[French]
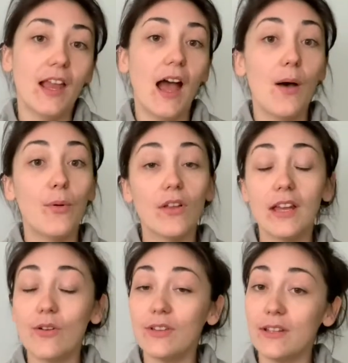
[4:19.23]
apprendre
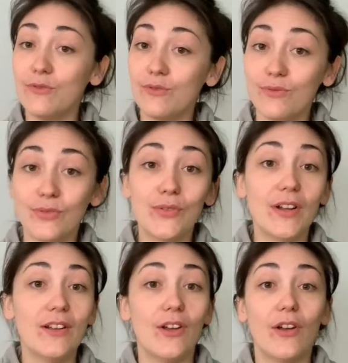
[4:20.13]
à connaître du coup vos
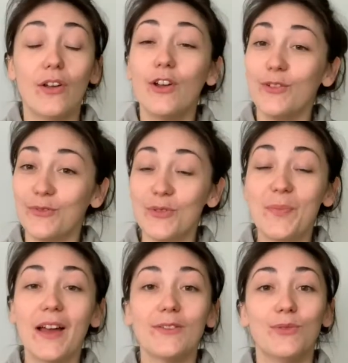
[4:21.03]
valeurs, vos
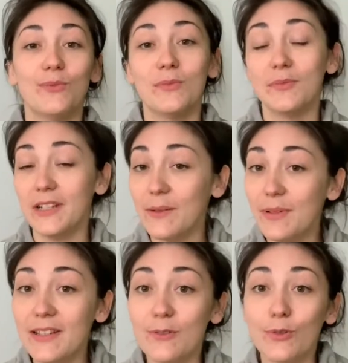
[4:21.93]
pardons, les
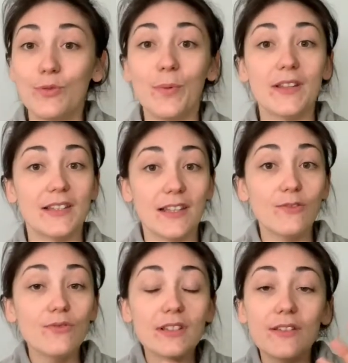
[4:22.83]
blessures du passé,
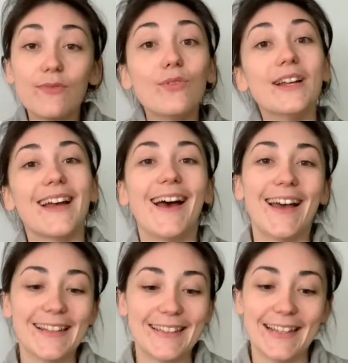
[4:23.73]
tout ce qui vous
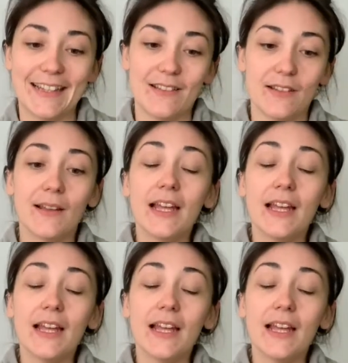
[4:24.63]
caractérise.